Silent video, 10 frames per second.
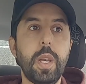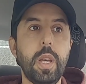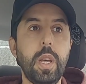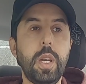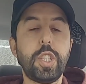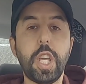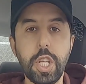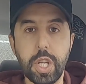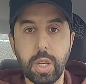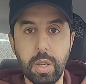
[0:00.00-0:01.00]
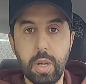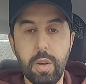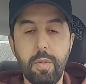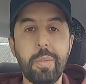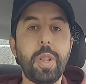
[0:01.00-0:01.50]
آه، كيجيك
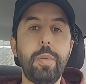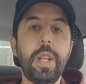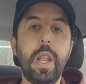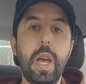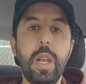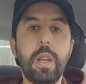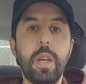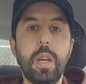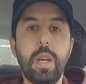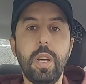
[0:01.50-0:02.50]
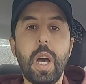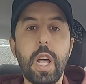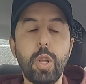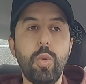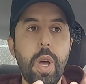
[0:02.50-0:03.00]
فمن طبيعه الحال آه،
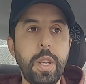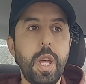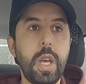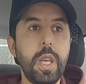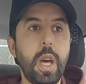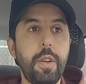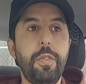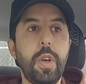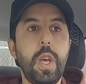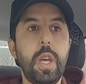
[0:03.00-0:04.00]
غرضه انه يعرف